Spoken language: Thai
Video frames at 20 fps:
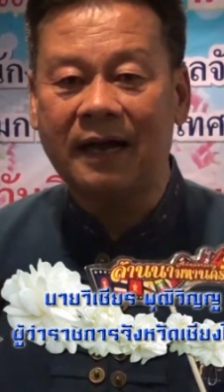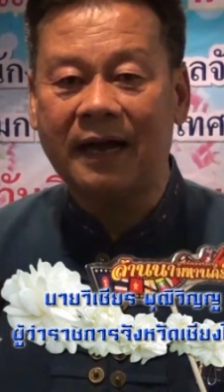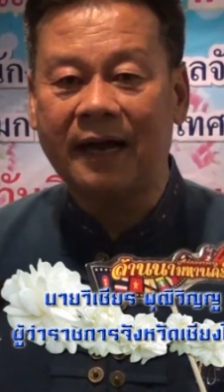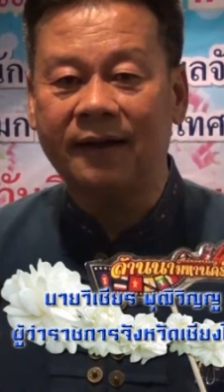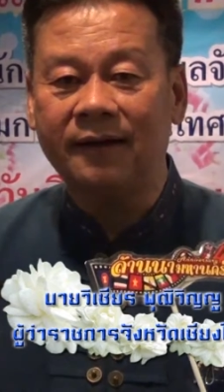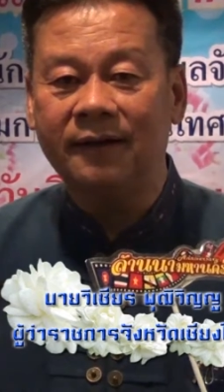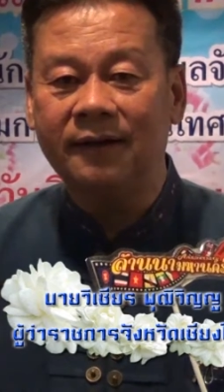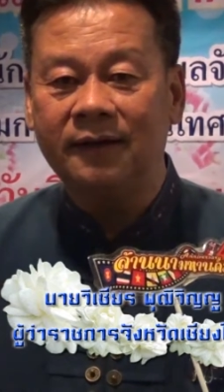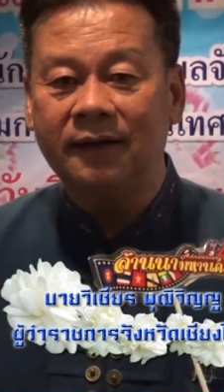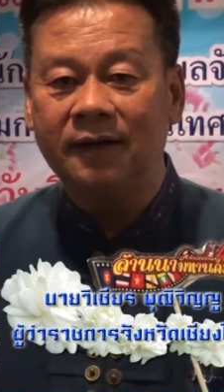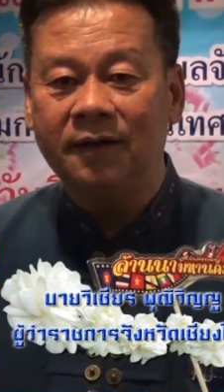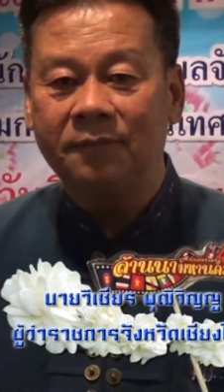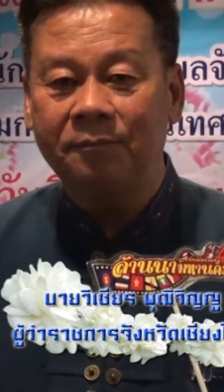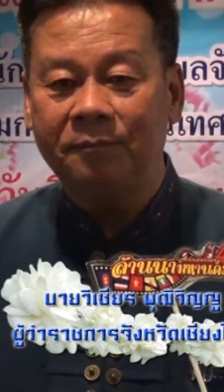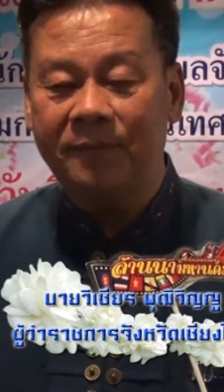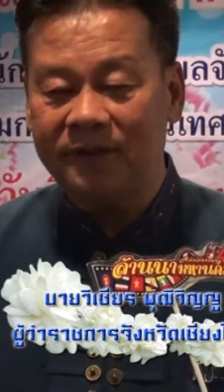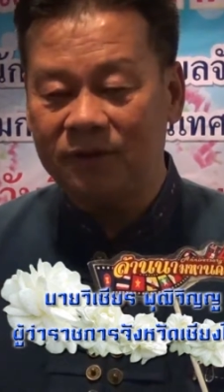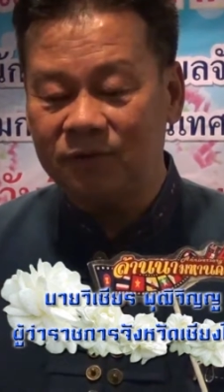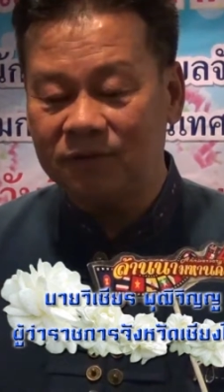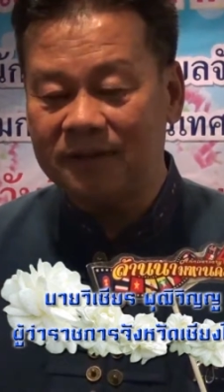ญาต
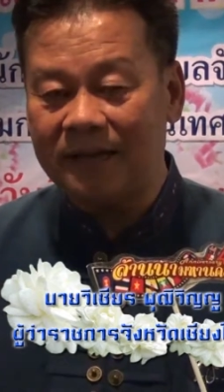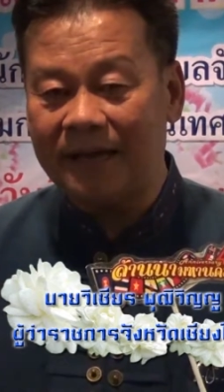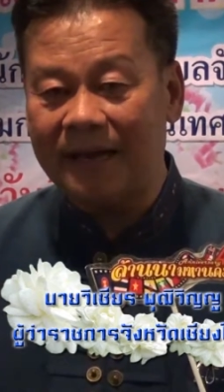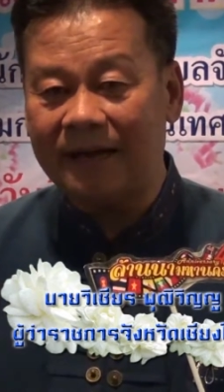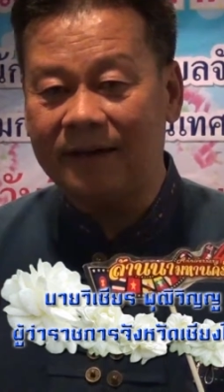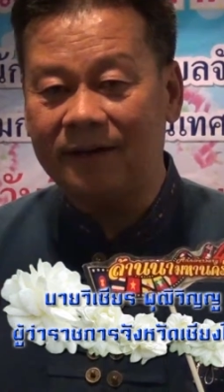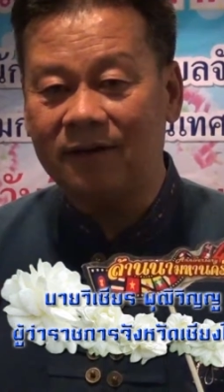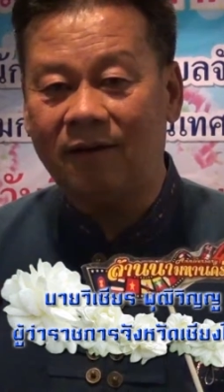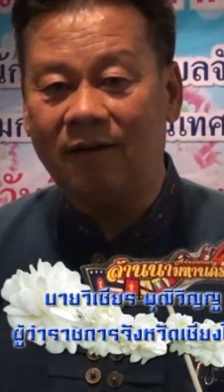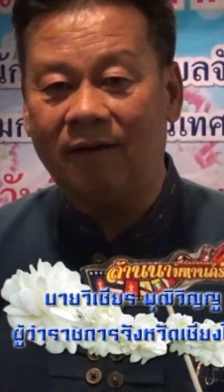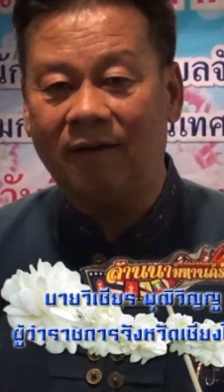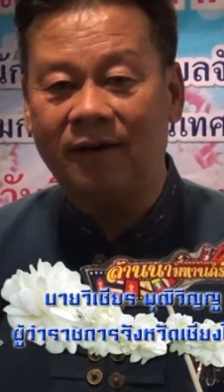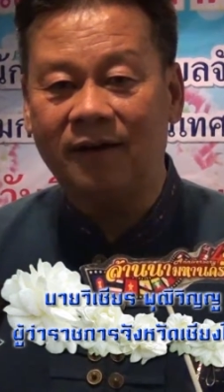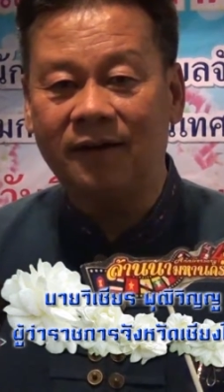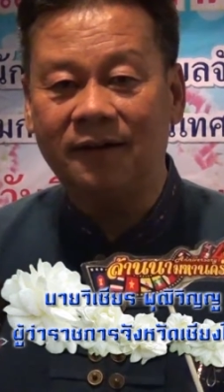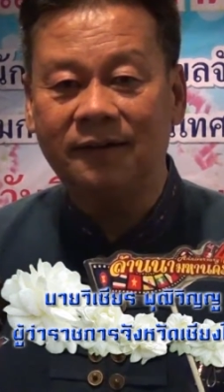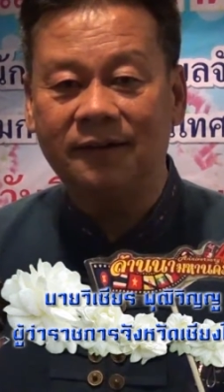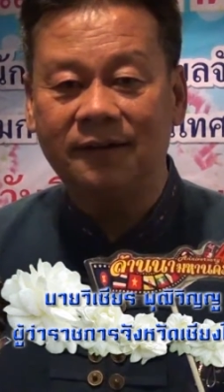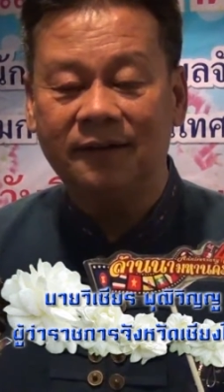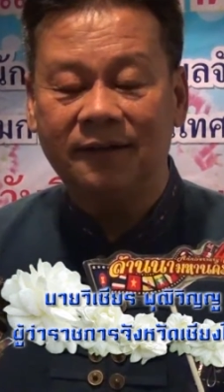เป็นตัวแทนของ
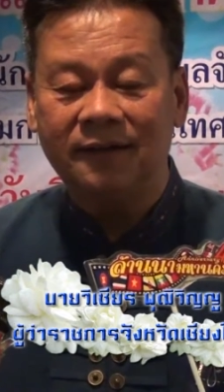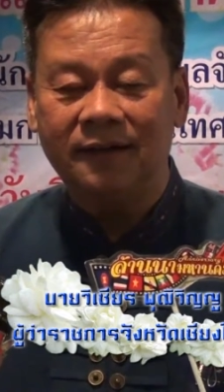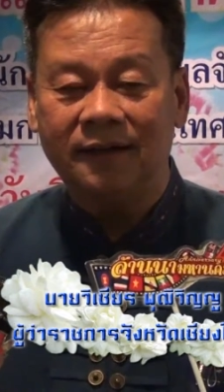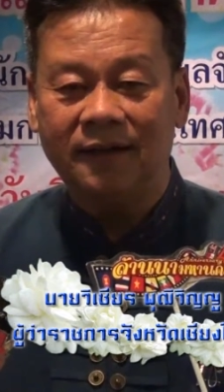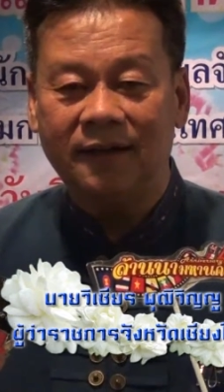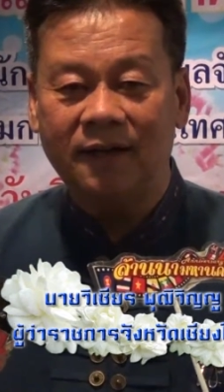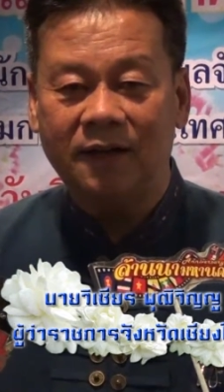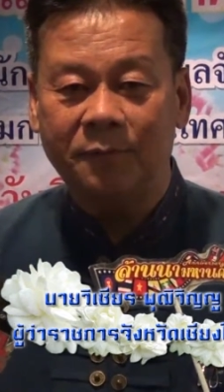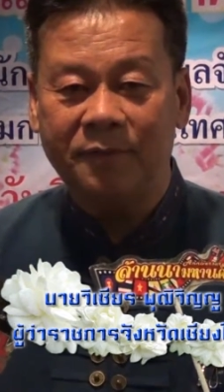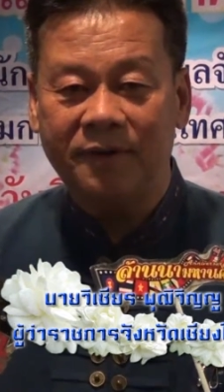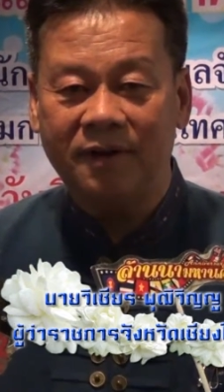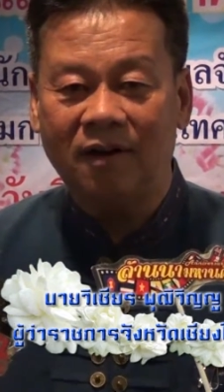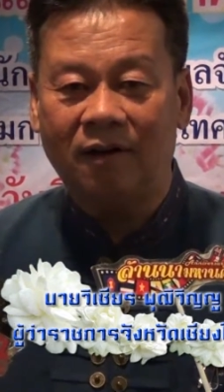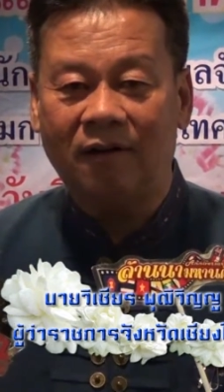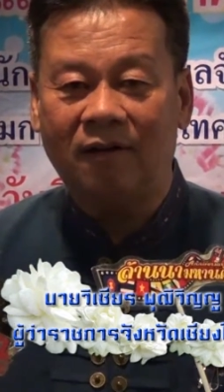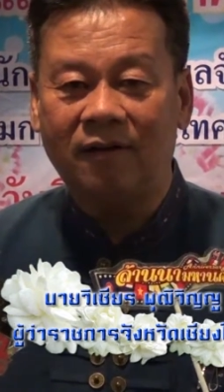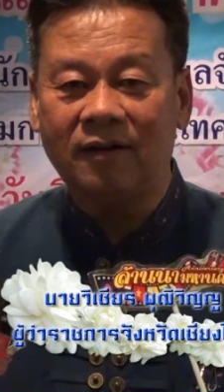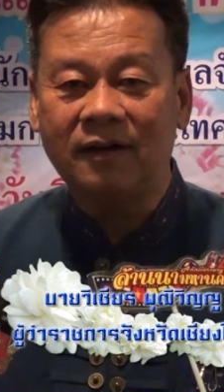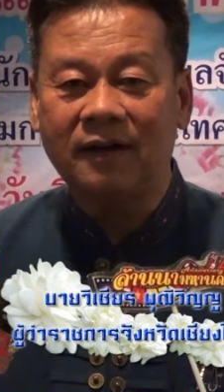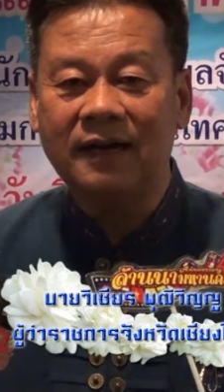พี่
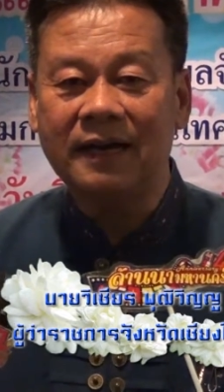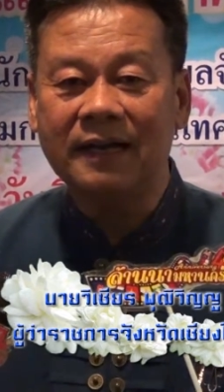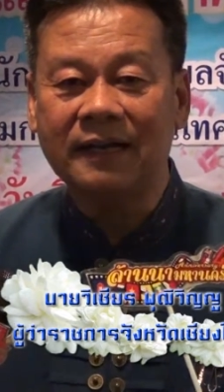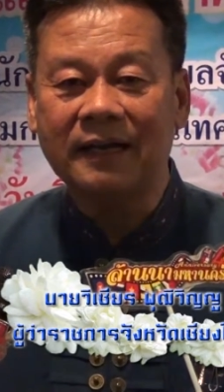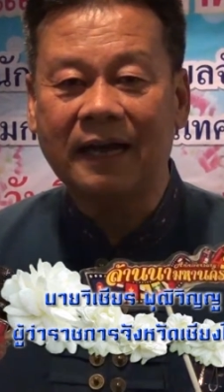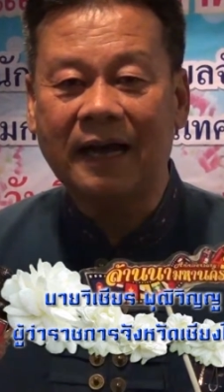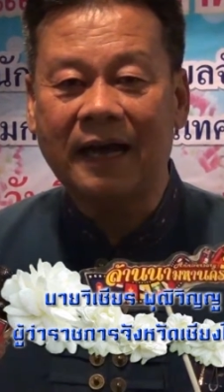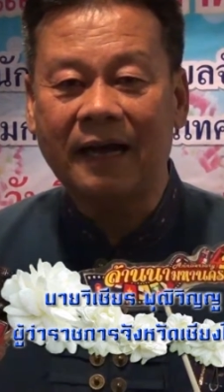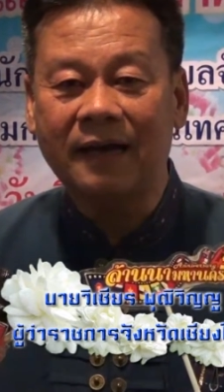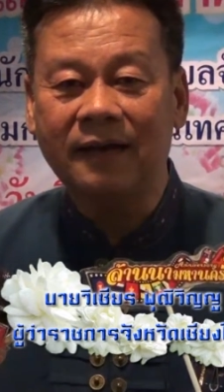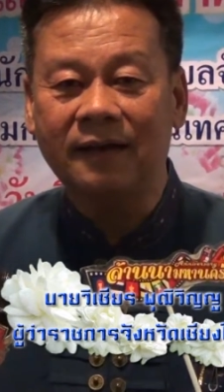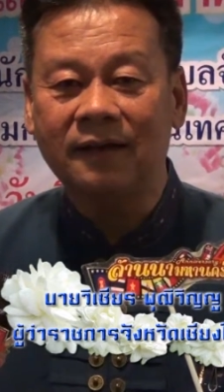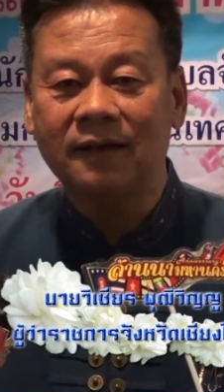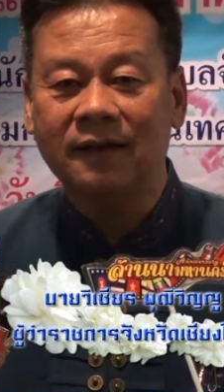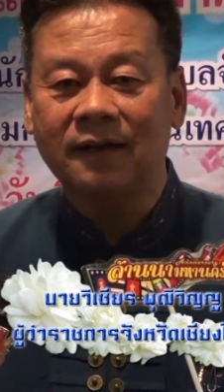น้องข้าราชการ